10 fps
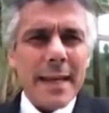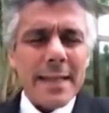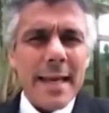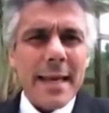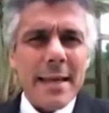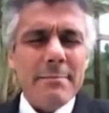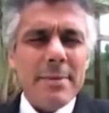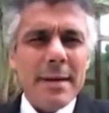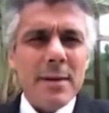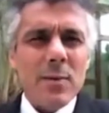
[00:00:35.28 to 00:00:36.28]

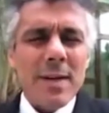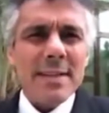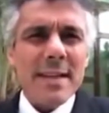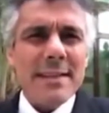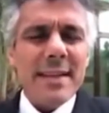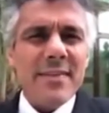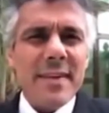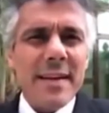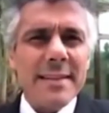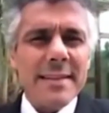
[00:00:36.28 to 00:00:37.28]
النائب وزير
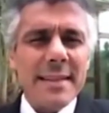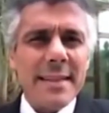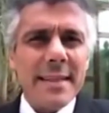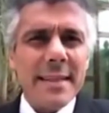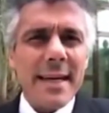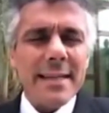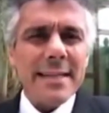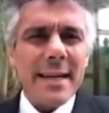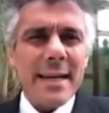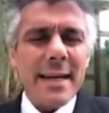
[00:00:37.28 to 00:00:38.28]
الدفاع سي قايد
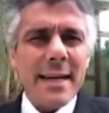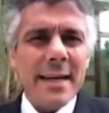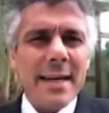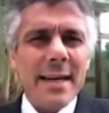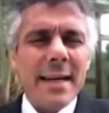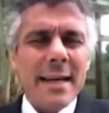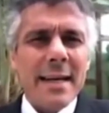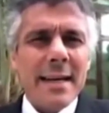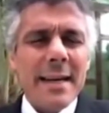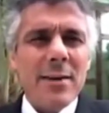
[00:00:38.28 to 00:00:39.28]
صلاح
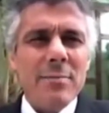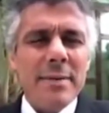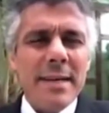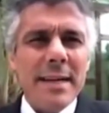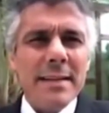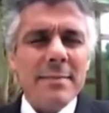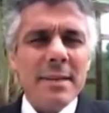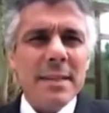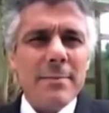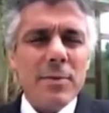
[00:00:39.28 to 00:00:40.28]
قال لهم بلي لازم
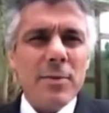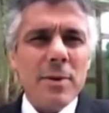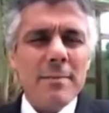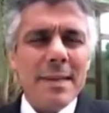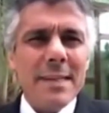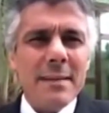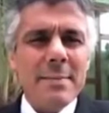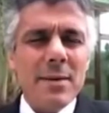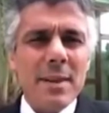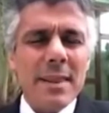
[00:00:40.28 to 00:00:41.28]
تطبقوا الماده
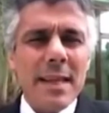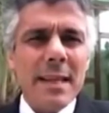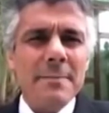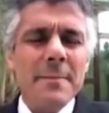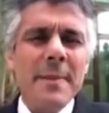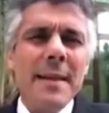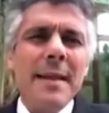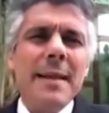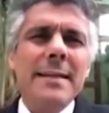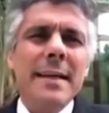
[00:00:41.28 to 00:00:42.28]
102
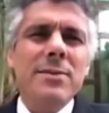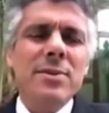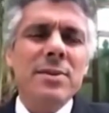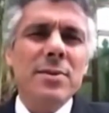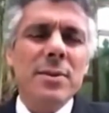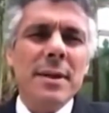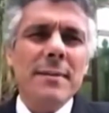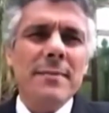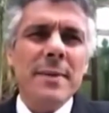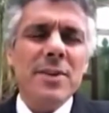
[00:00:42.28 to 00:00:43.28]
تاع دستور
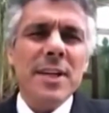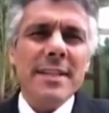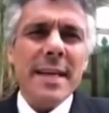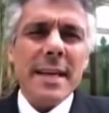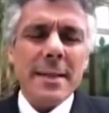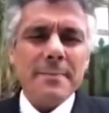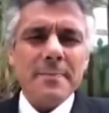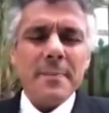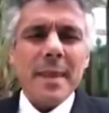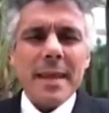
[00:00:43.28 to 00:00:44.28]
جزائري
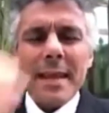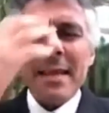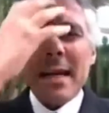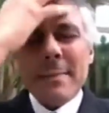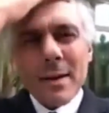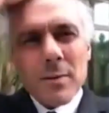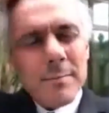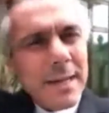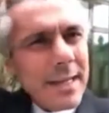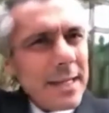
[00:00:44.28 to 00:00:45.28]
يعني على بالكم
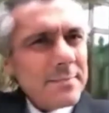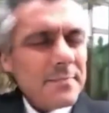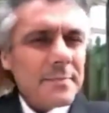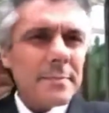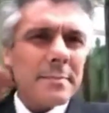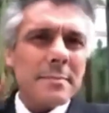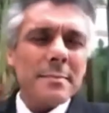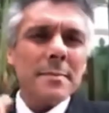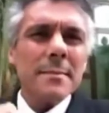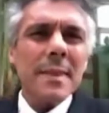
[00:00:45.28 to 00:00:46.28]
باللي
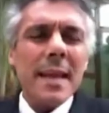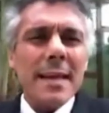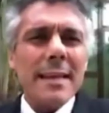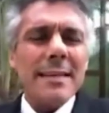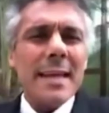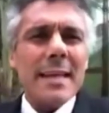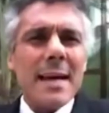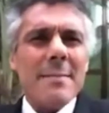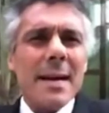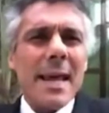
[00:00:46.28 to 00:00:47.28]
هذا
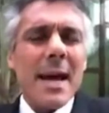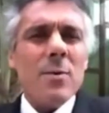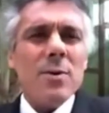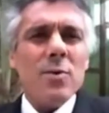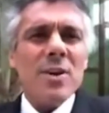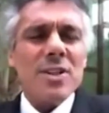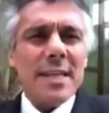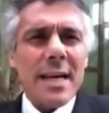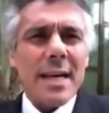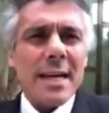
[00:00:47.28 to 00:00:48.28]
النظام راه يعود واش
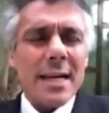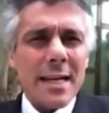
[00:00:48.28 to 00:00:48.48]
دار